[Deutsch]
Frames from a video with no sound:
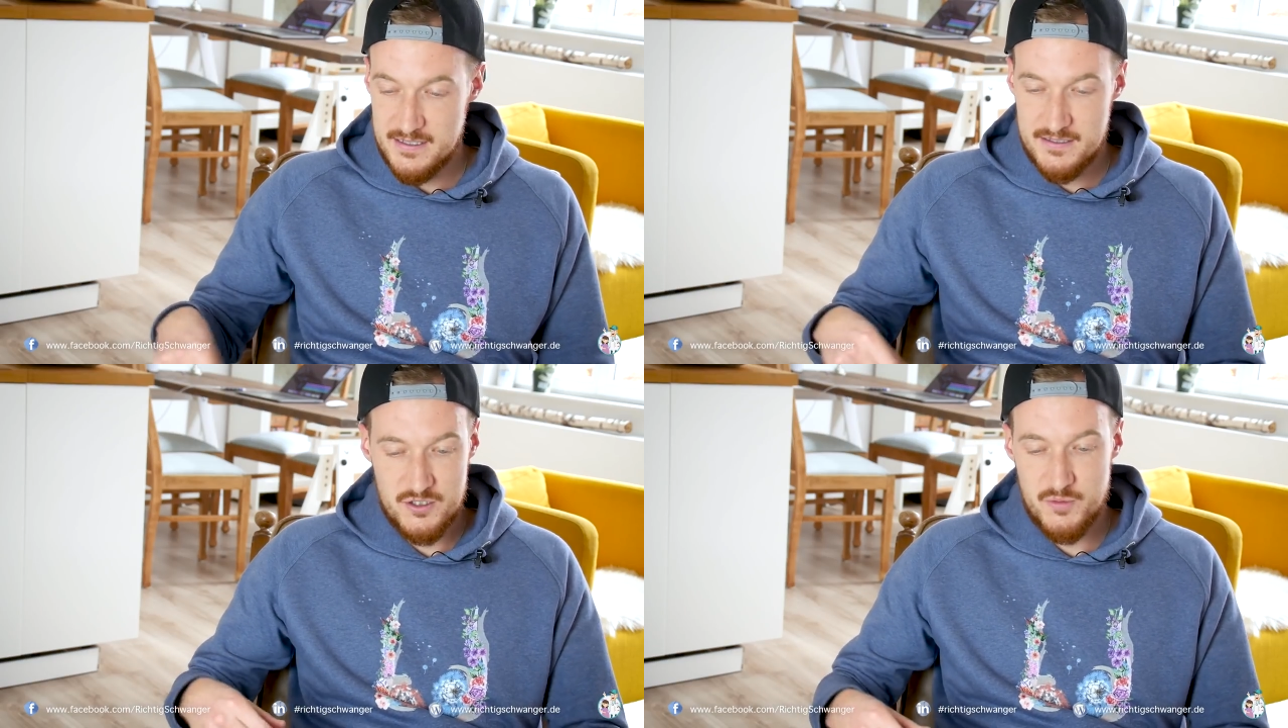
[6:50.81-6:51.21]

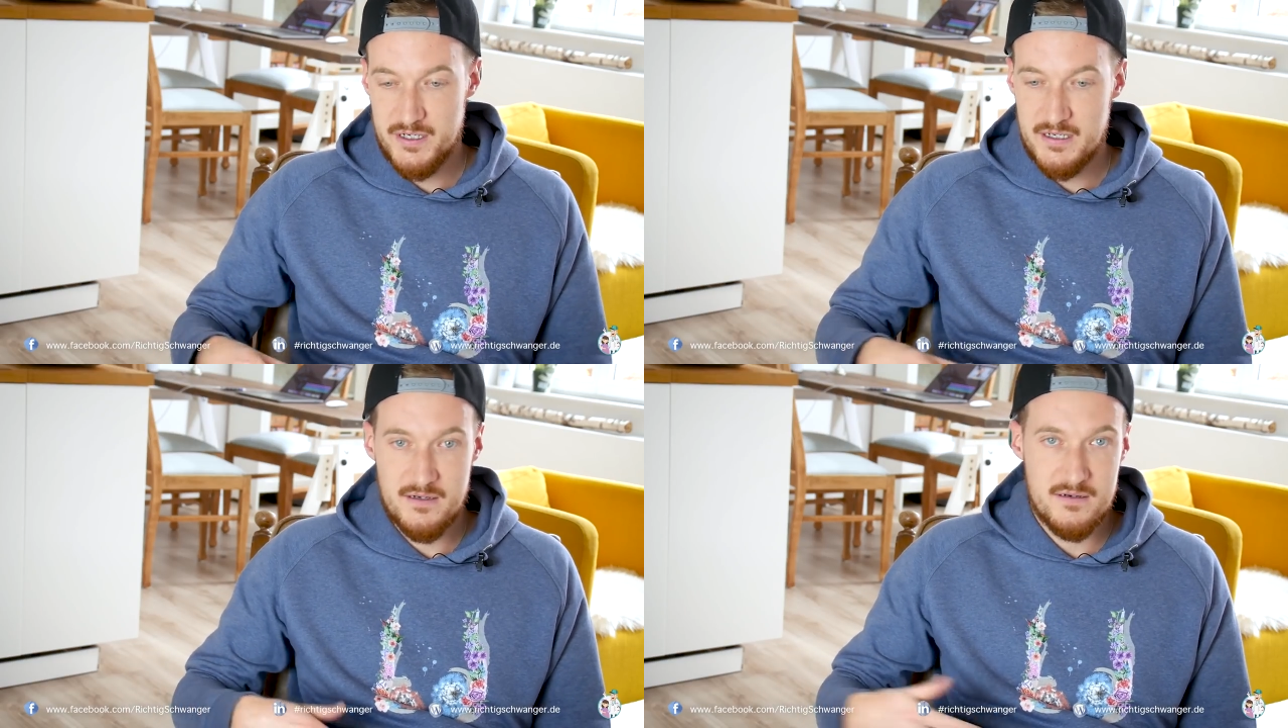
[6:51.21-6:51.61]
hast du
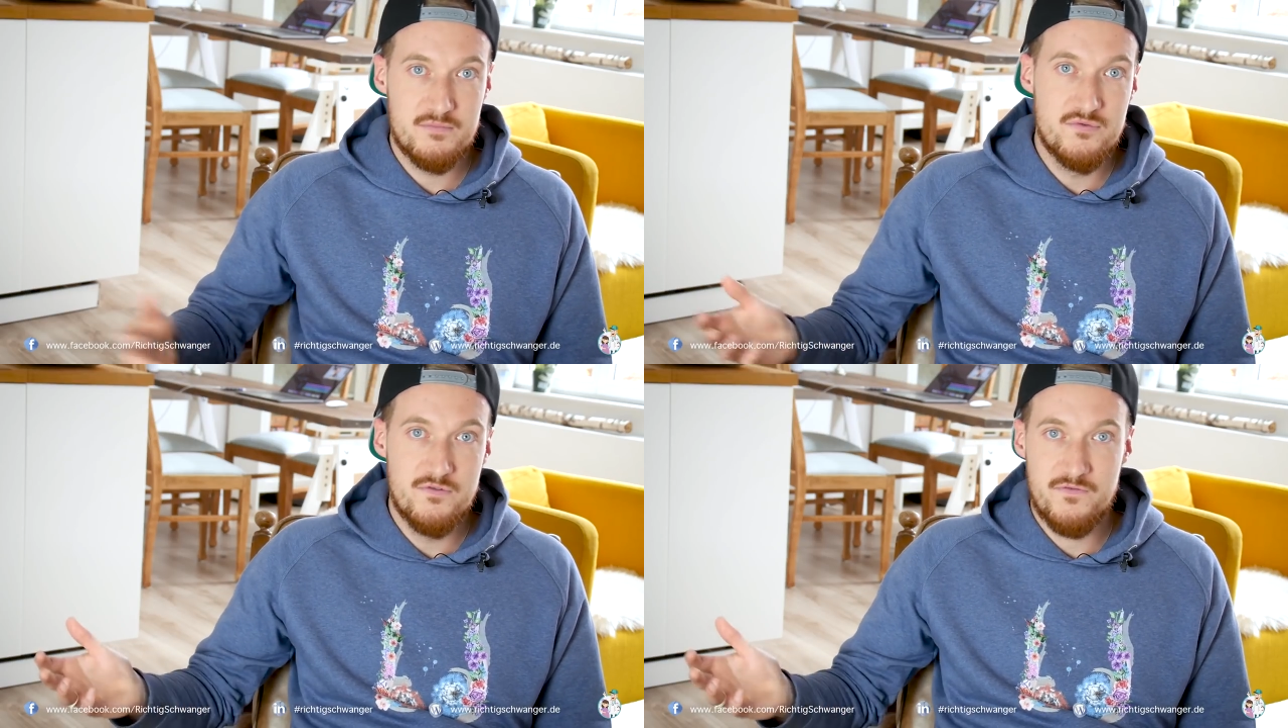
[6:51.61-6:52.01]
später ein
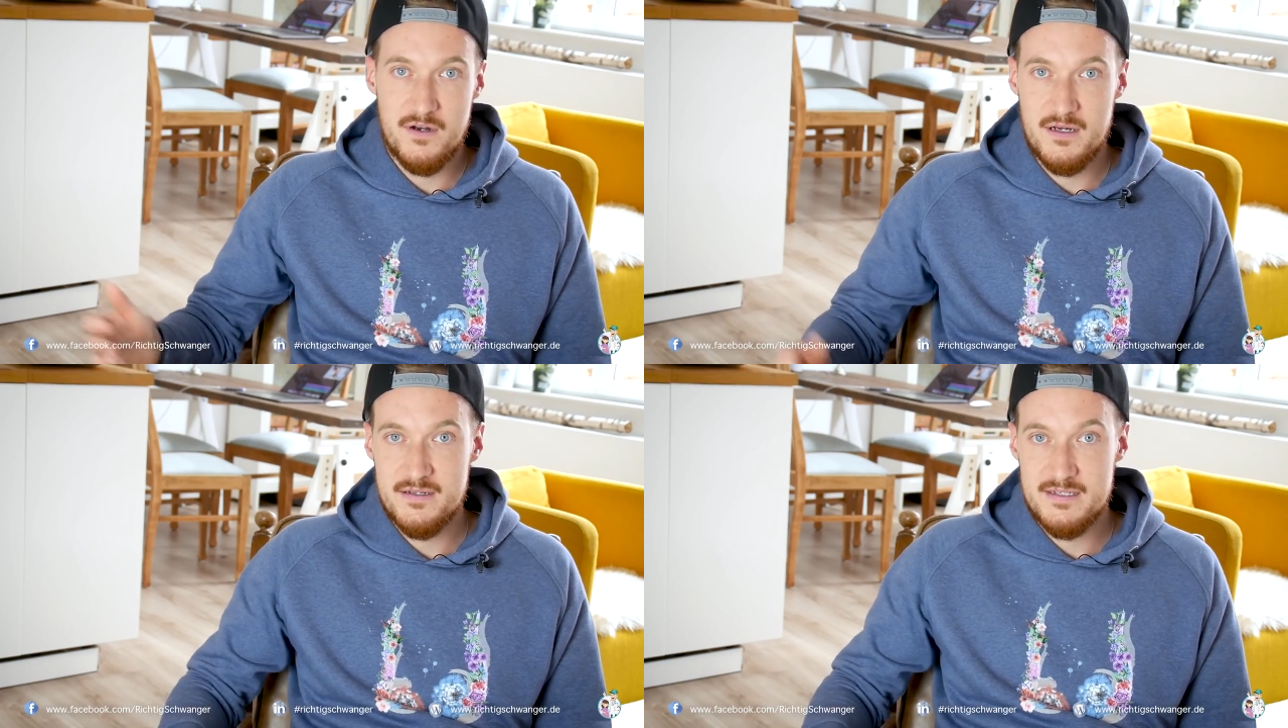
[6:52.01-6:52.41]
Buch
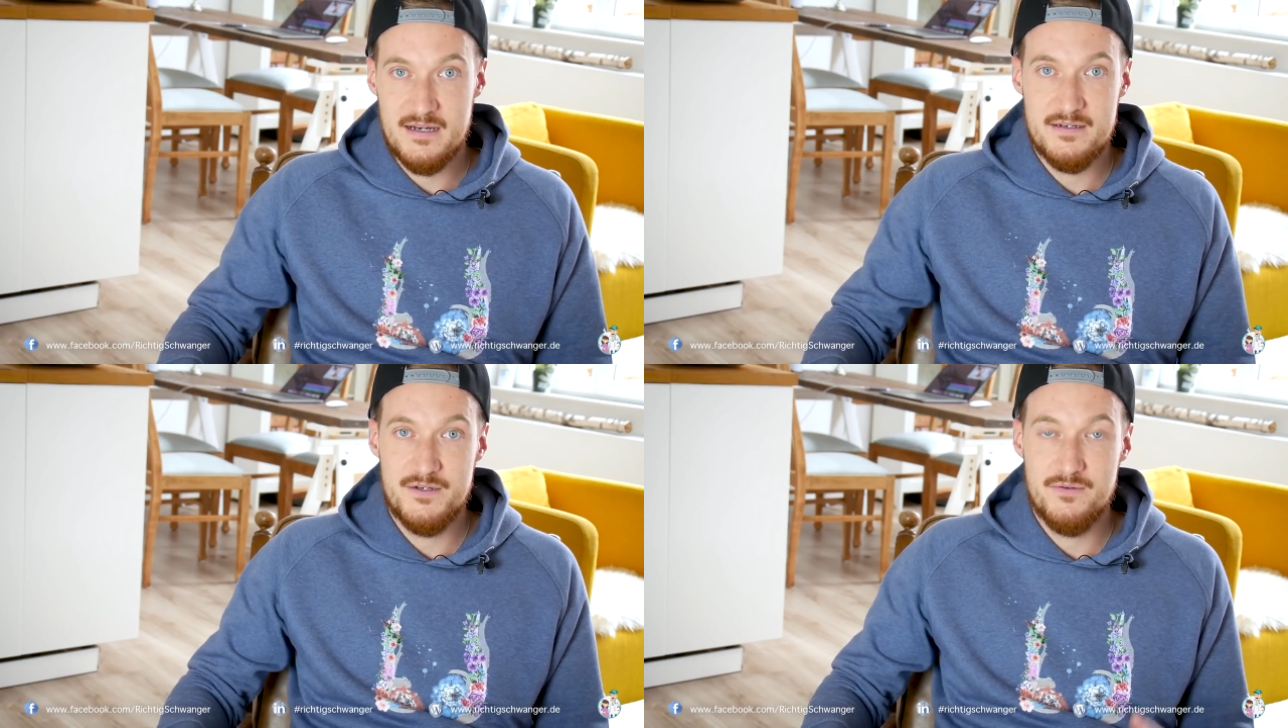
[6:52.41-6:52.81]
voller
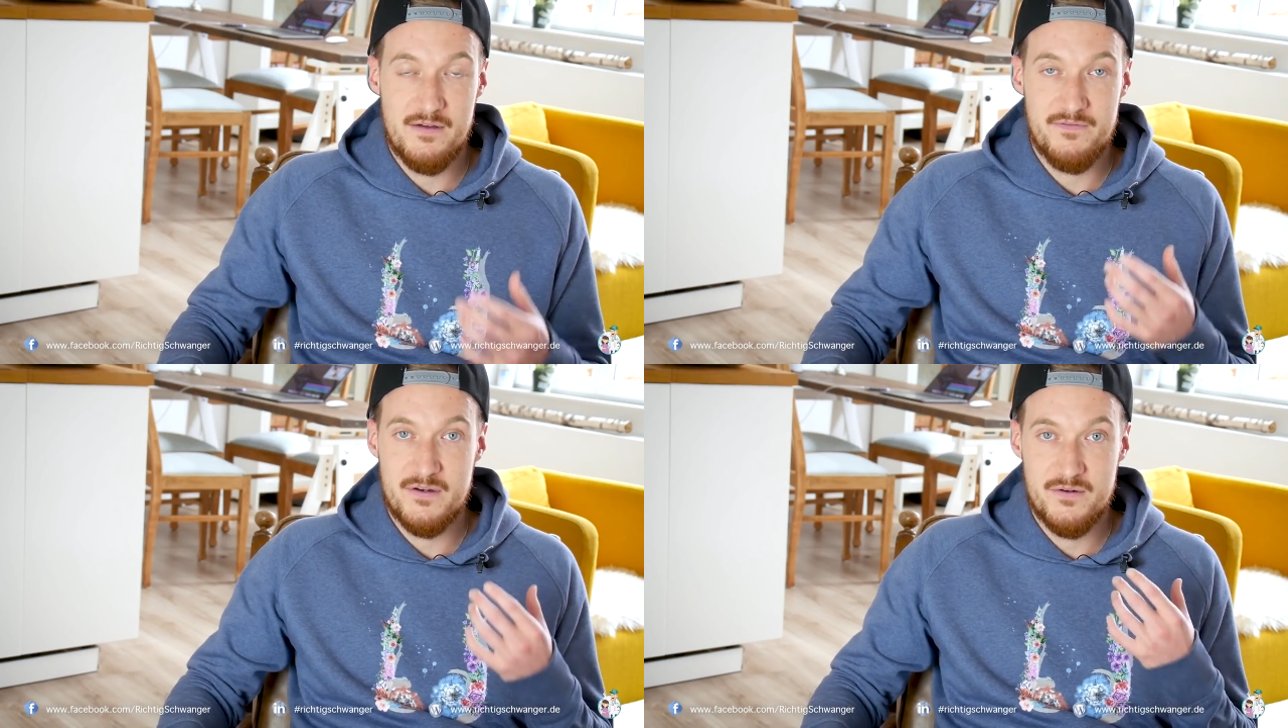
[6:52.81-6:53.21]
Sachen, die du
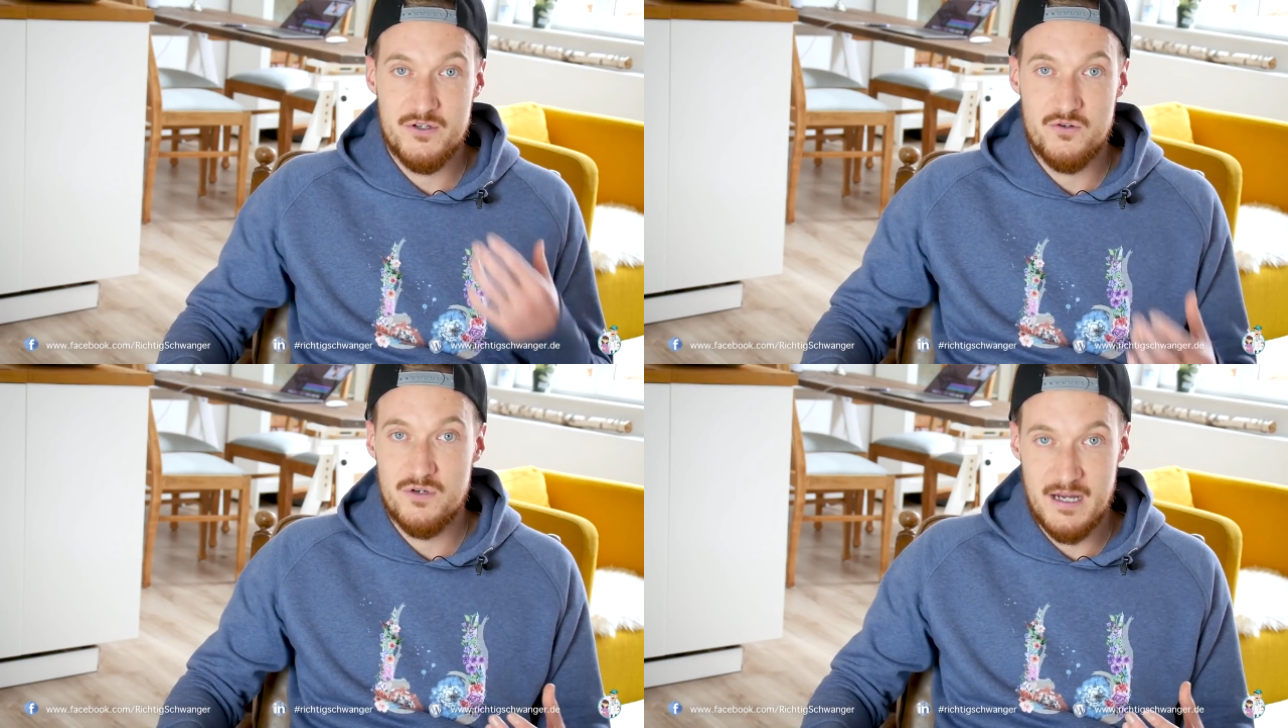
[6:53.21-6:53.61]
einfach noch
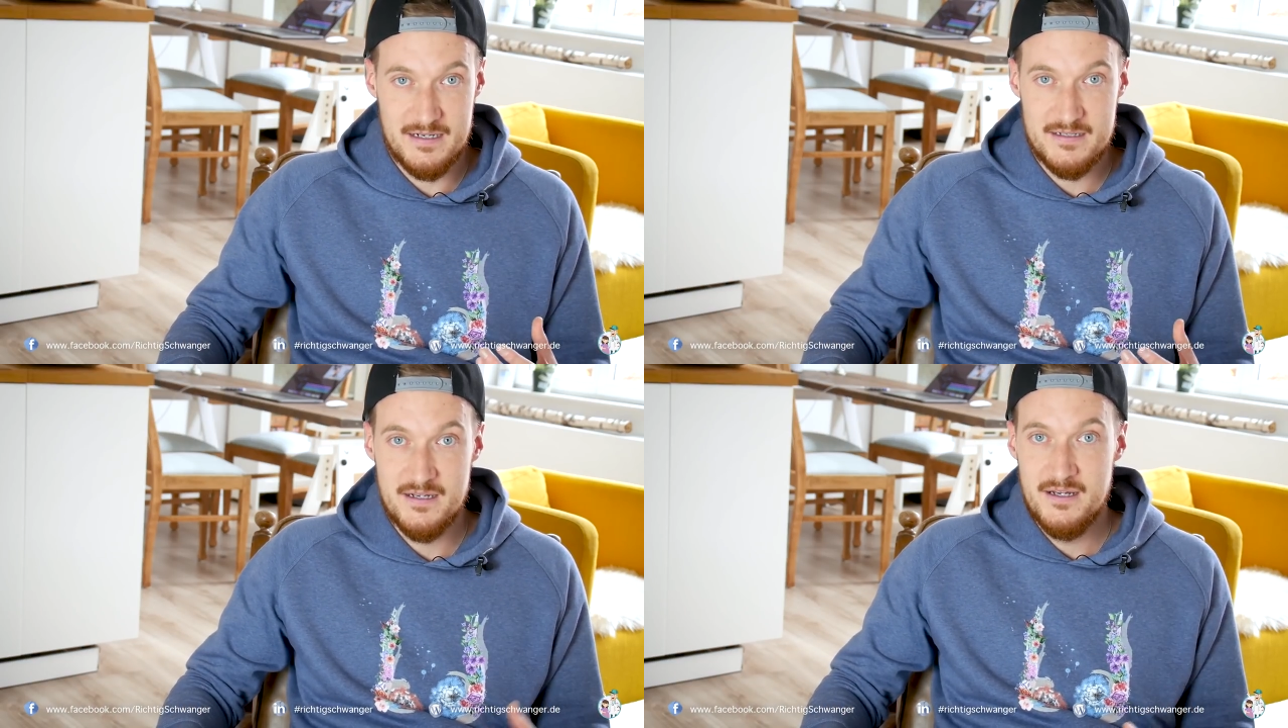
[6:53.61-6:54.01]
nicht gut
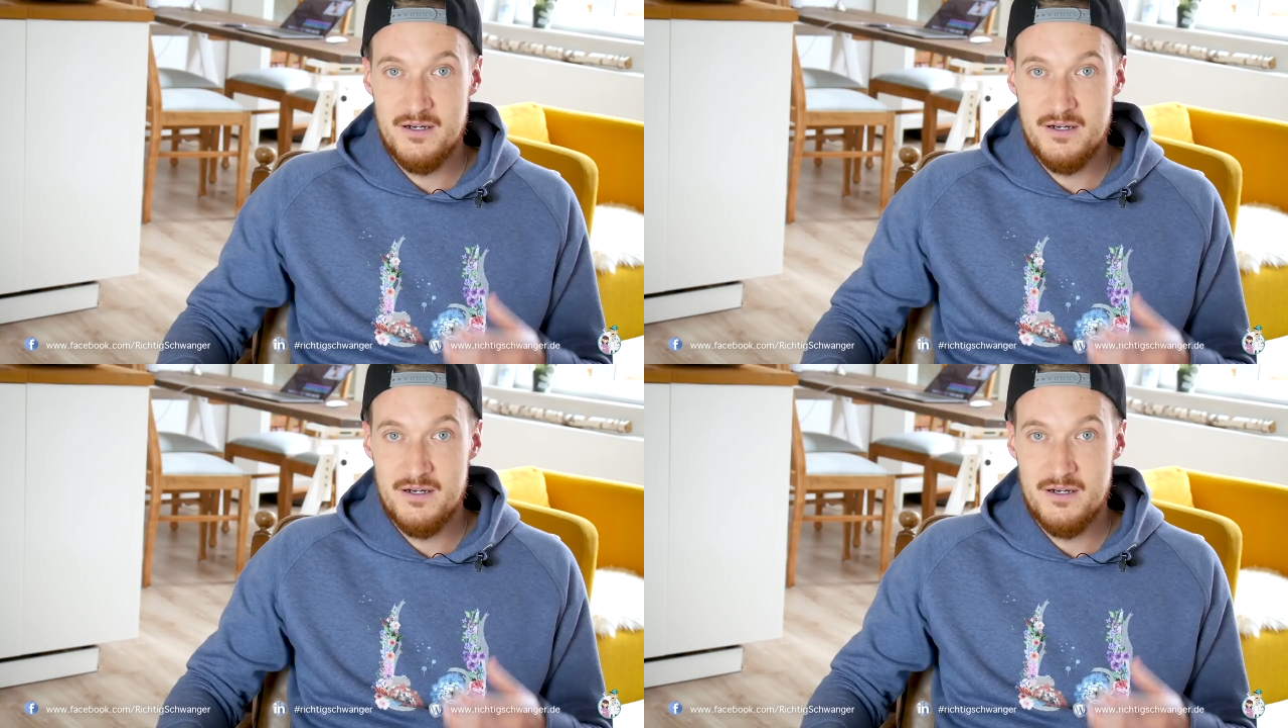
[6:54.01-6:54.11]
kannst